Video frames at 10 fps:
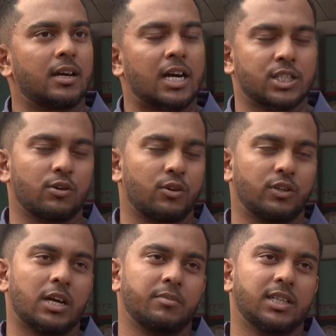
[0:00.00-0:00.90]
আশা করে
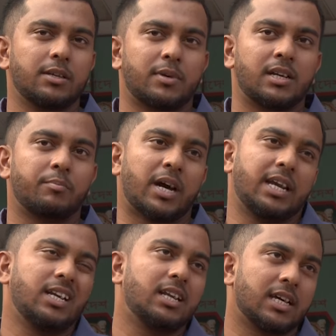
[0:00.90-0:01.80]
ওটা আমি দিতে পারি
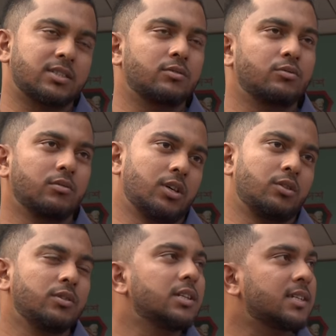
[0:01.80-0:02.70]
পারিনি লাস্ট
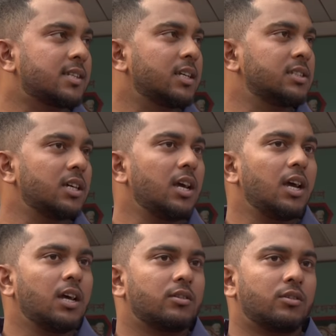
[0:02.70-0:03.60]
দুই তিনটা সিরিজ
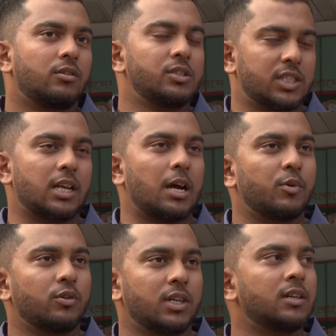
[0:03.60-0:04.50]
তো ইনশাল্লাহ
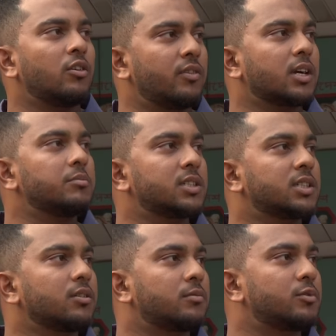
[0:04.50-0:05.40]
আমি ওইটা ওভারকাম
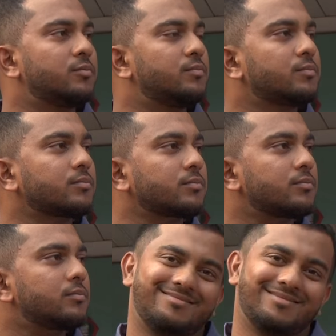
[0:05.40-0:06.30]
চেষ্টা করি লাস্ট টু করছেন
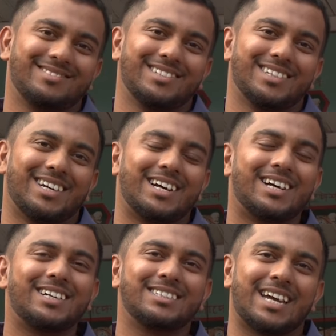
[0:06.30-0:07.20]

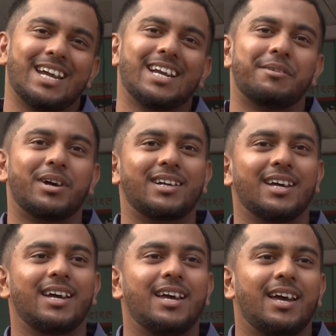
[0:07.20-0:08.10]
হ্যাঁ জানি না বাট
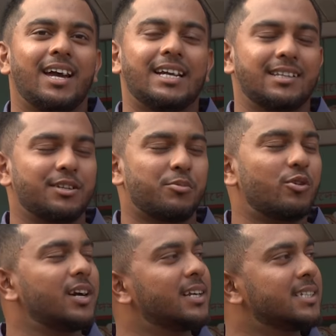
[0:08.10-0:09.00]
এটা তো
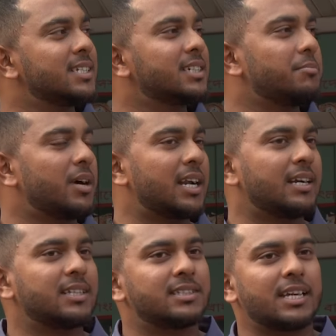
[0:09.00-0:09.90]
বোর্ডের ডিসিশন বাট
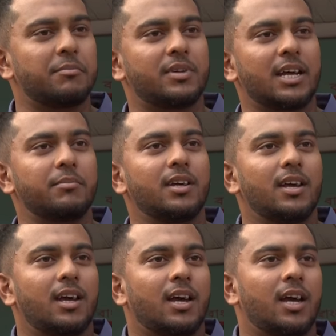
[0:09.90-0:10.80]
অ্যাট দ্য সেম টাইম
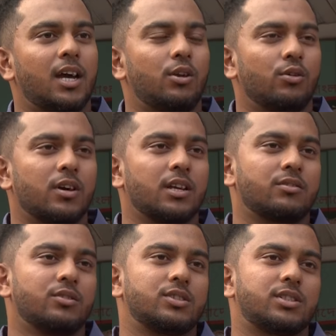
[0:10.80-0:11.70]
লোকাল
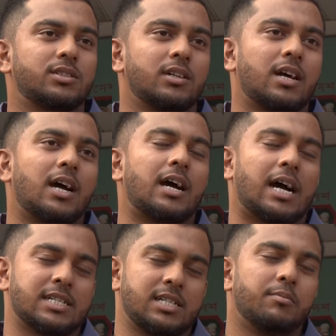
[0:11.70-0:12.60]
কোচরা
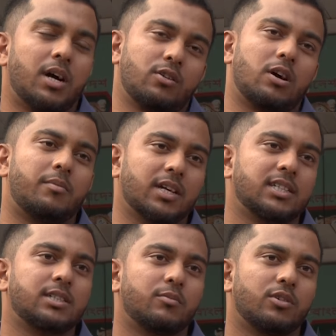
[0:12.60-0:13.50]
আসলে ভালো আমার
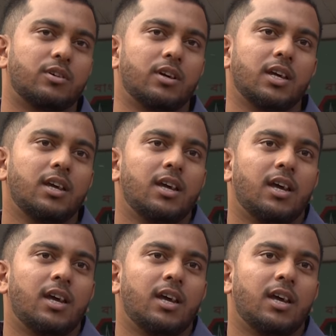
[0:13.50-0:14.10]
কাছে মনে হয়